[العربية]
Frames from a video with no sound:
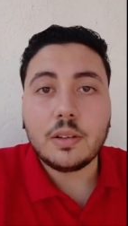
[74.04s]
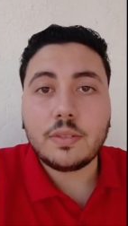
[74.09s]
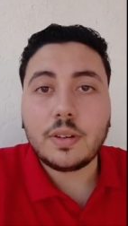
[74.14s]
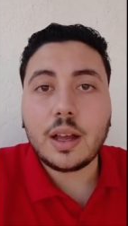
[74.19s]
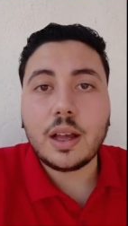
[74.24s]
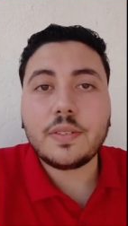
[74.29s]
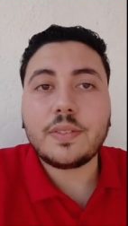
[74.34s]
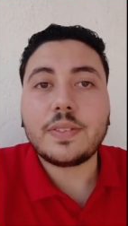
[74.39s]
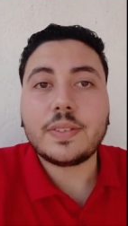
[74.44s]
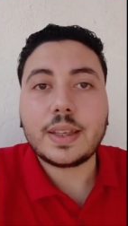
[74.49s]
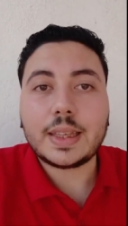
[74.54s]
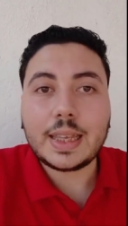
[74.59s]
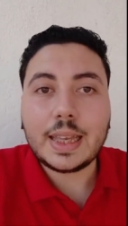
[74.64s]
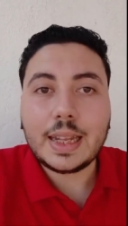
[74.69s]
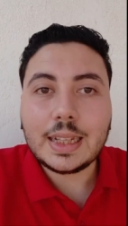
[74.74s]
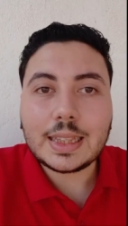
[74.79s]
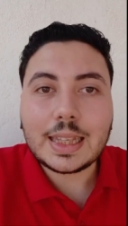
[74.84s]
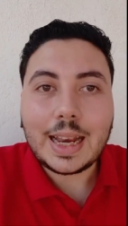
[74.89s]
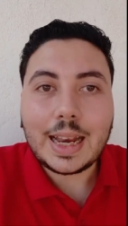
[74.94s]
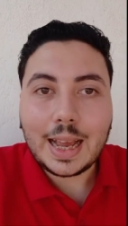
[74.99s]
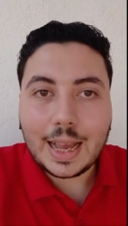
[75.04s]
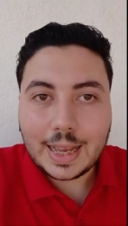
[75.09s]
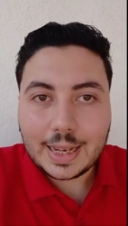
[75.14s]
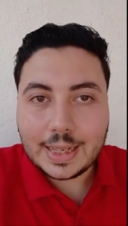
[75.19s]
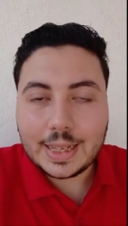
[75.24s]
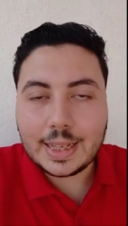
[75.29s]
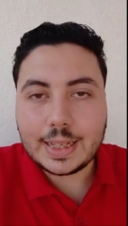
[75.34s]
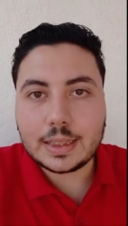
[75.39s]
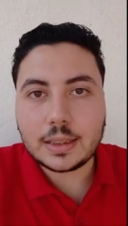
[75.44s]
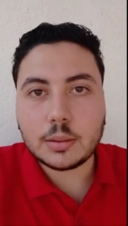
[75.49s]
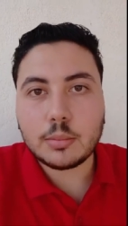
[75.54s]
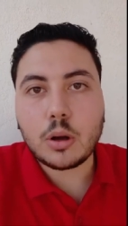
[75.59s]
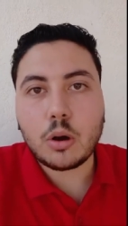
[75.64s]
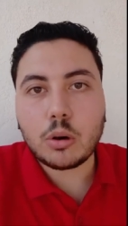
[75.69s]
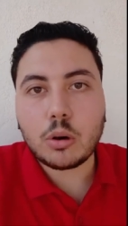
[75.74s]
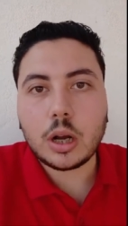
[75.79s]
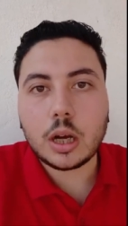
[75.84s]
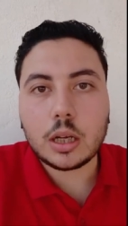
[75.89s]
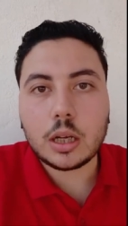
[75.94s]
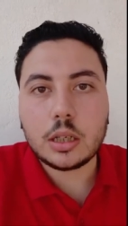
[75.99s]
ففي كلتا الحالات
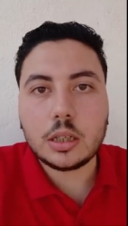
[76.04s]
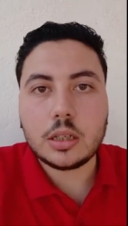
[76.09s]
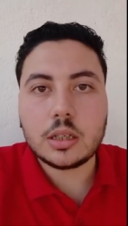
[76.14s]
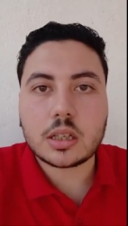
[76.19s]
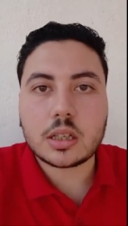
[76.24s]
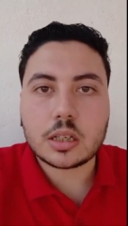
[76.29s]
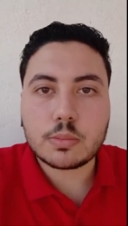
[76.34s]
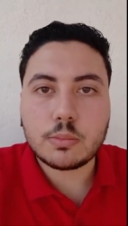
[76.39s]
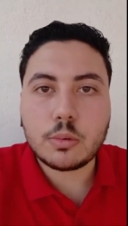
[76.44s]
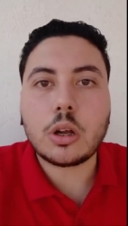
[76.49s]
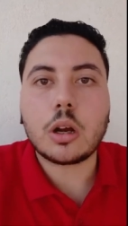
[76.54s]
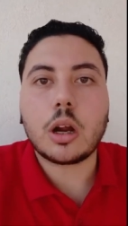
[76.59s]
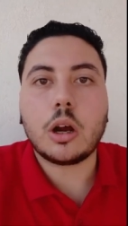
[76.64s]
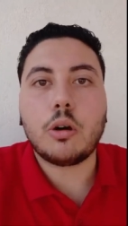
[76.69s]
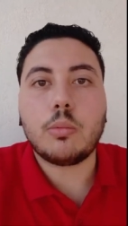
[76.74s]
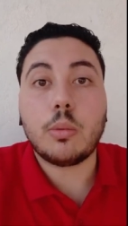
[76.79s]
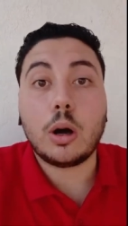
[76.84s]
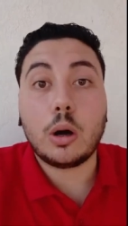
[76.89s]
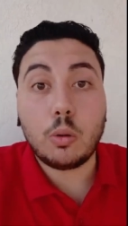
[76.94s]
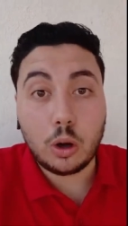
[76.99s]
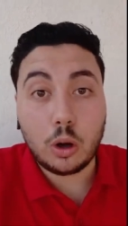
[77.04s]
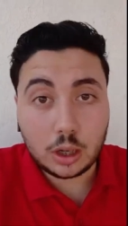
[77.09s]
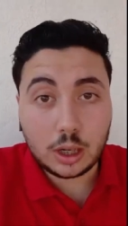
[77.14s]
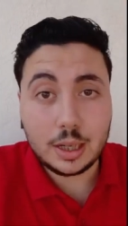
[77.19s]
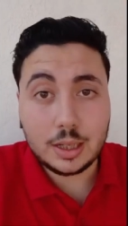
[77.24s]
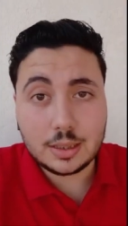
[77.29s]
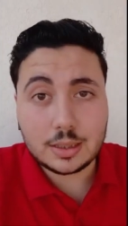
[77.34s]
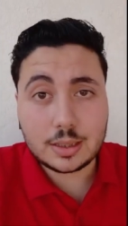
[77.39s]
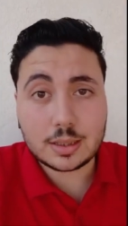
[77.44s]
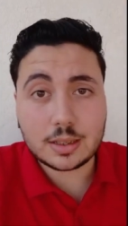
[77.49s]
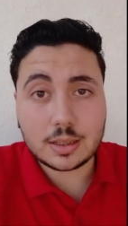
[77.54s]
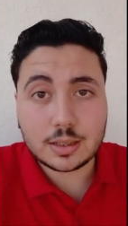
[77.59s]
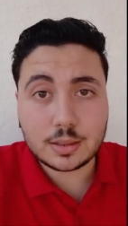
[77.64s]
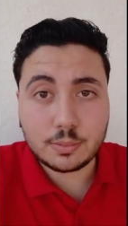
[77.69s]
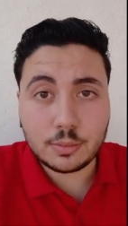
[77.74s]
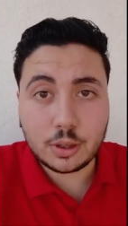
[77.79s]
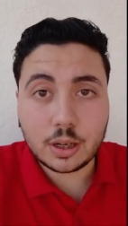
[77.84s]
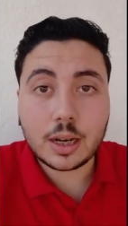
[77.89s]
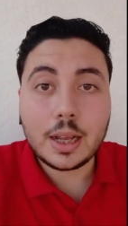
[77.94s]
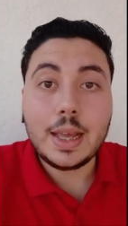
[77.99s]
موقع الاستثمار او مواقع
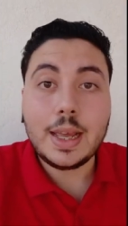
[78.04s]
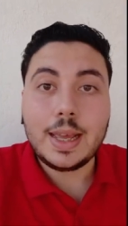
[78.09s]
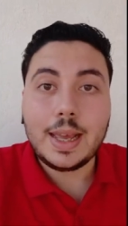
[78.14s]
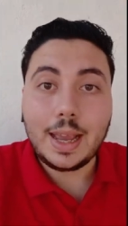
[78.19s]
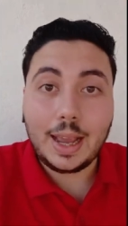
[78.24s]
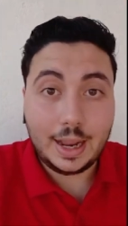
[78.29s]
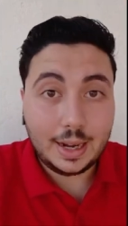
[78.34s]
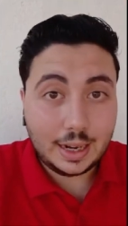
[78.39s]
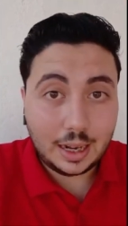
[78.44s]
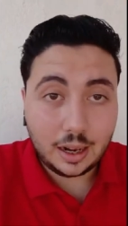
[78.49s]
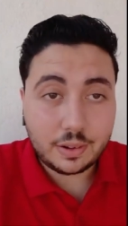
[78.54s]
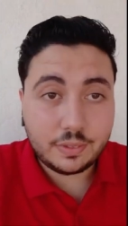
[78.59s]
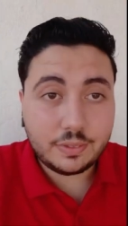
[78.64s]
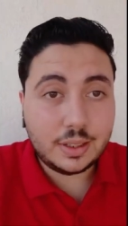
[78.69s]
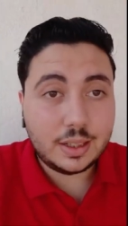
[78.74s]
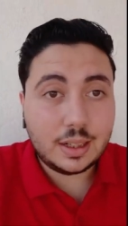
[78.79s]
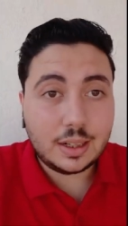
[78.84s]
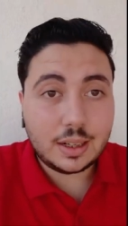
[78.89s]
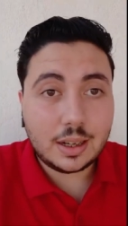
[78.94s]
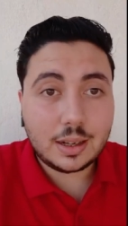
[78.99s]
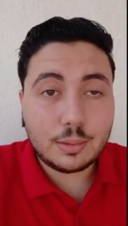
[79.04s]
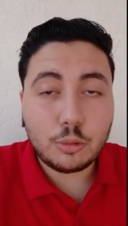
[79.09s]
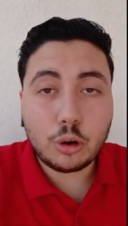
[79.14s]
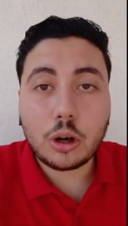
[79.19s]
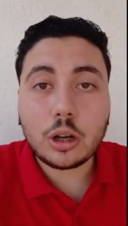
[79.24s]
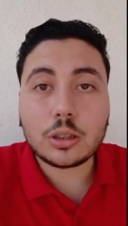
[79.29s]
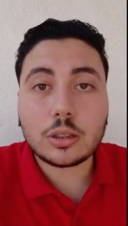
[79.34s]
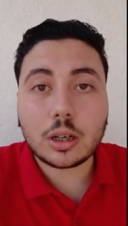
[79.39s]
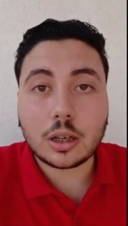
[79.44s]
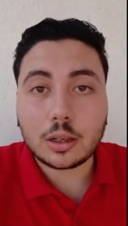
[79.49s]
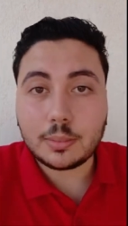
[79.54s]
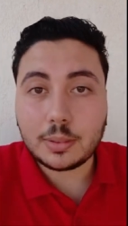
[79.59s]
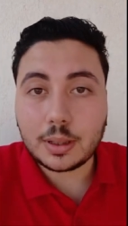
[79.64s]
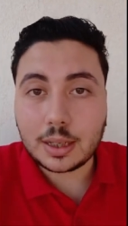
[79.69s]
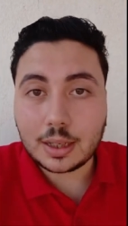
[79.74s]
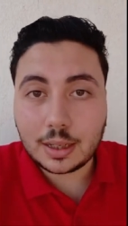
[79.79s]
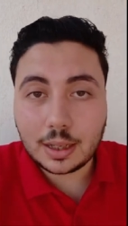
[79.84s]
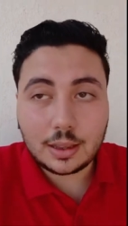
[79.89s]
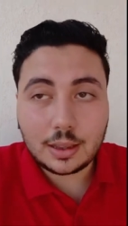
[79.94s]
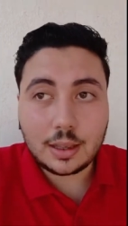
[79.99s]
الاستثمار احنا عارفين ان هي مخاطره
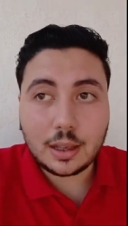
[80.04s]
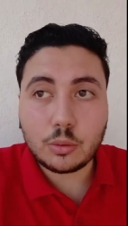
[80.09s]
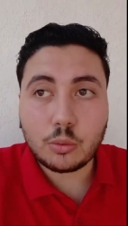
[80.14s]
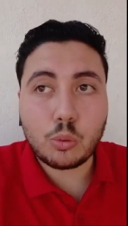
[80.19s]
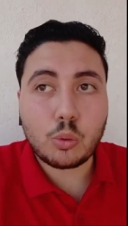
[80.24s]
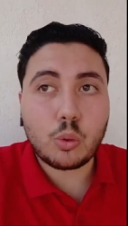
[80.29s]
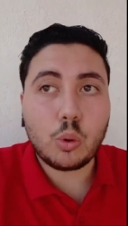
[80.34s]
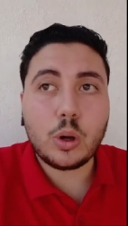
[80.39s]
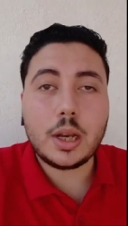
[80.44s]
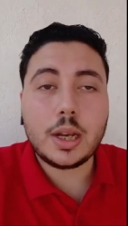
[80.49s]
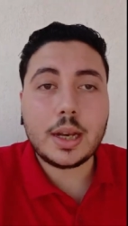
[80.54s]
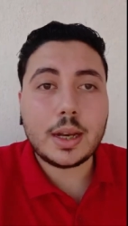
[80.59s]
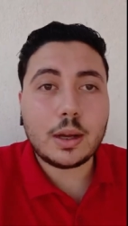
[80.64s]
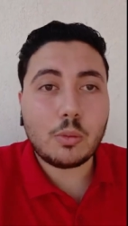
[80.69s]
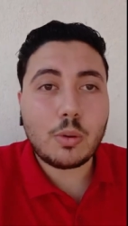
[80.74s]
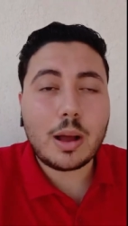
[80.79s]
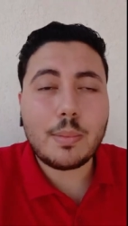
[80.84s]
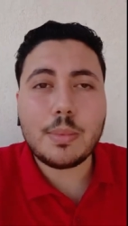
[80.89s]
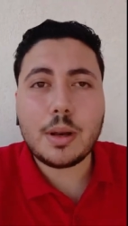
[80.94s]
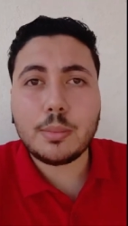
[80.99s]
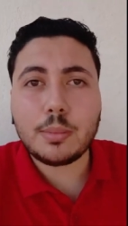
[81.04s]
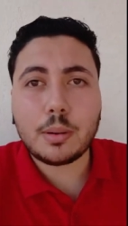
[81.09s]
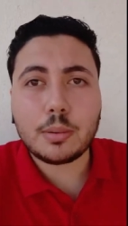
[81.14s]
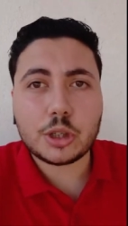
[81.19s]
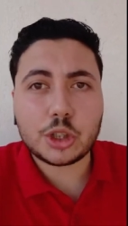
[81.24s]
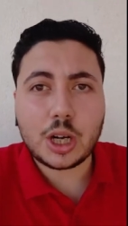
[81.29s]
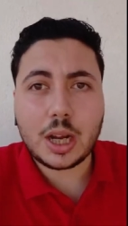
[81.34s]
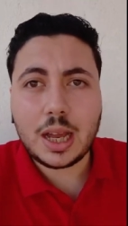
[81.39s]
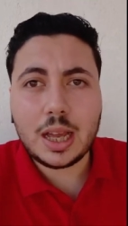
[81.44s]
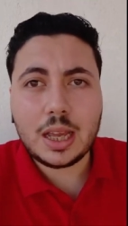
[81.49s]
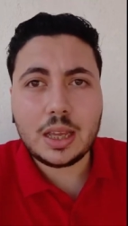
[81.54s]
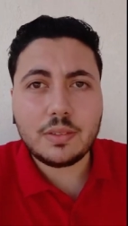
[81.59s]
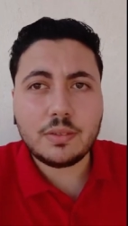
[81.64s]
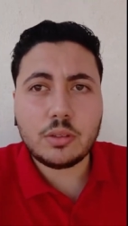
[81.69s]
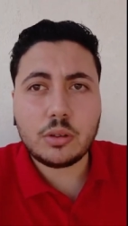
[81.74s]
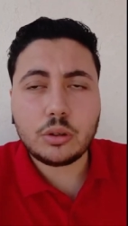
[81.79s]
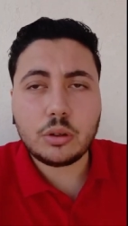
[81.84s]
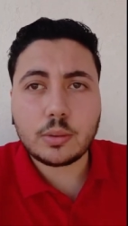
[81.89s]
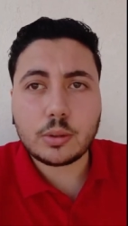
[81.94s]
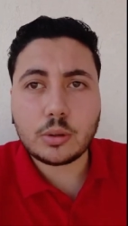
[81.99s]
كبيره جدا وكلنا وقبل ما بشرح اي
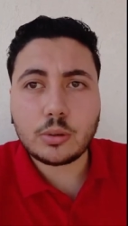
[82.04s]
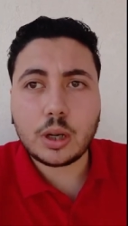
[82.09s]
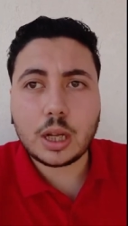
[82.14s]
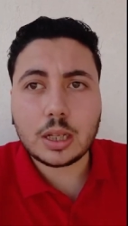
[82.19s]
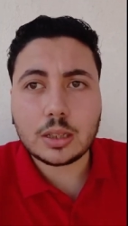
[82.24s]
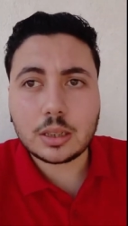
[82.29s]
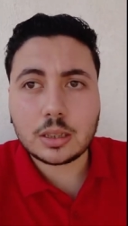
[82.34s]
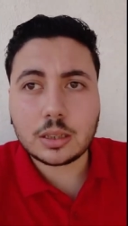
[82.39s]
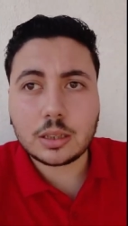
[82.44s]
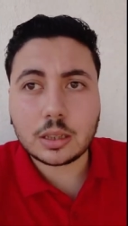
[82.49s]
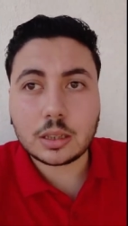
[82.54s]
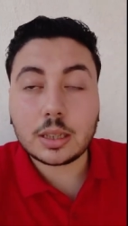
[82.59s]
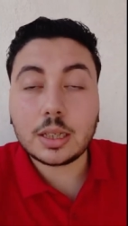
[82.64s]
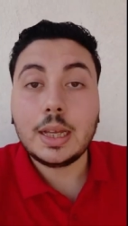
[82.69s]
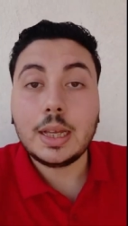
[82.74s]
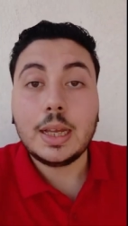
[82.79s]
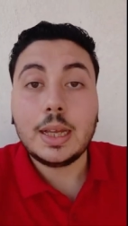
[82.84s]
فيديو بقول لحضرتك